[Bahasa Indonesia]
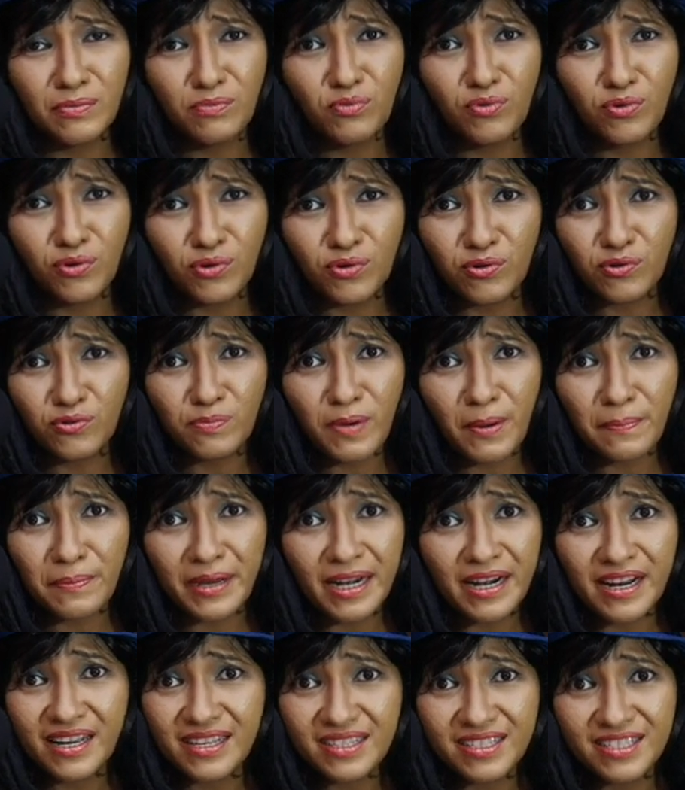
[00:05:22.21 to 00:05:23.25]
diburu
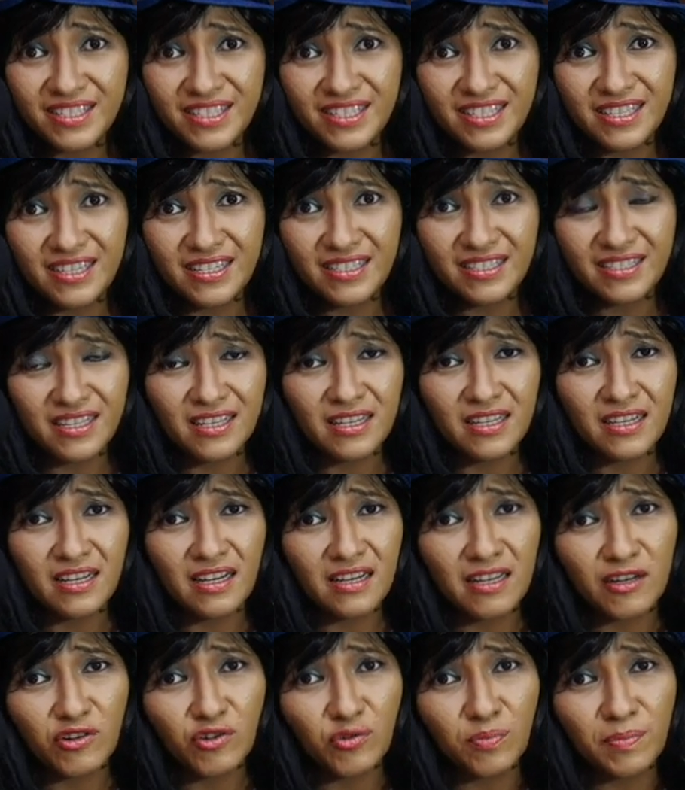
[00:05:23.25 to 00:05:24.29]
paparazzi
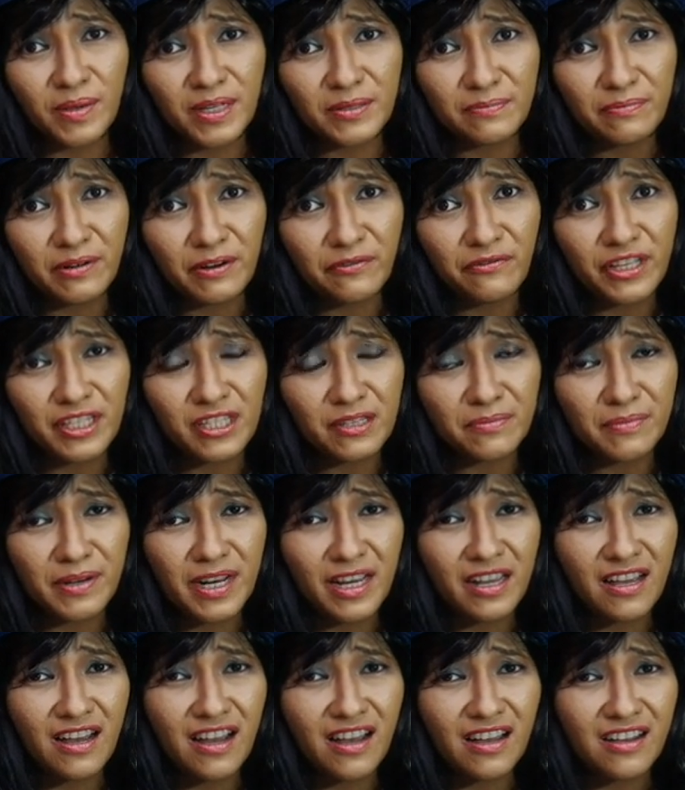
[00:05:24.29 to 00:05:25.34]
sehingga kehidupan
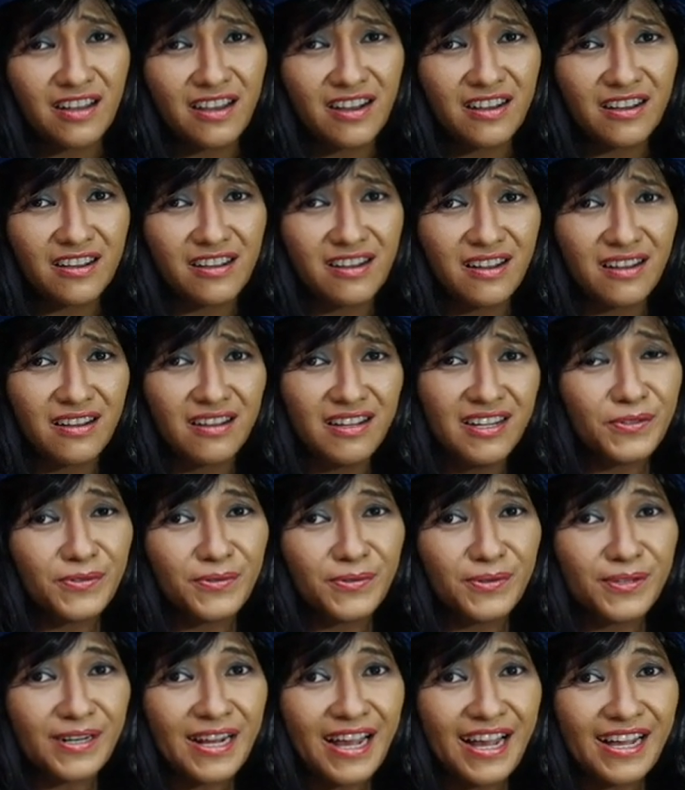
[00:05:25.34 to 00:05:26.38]
privasi mereka
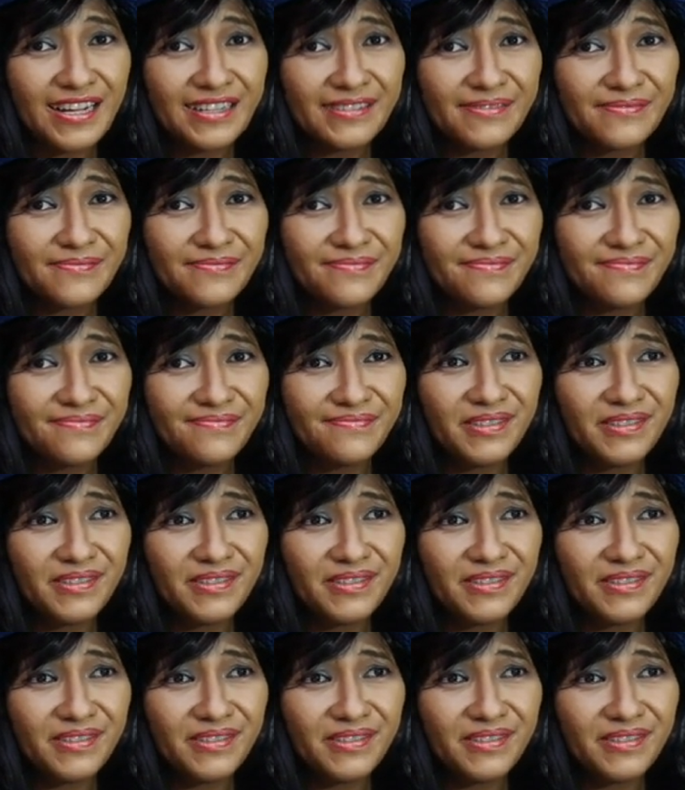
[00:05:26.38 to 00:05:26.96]
agak-agak kurang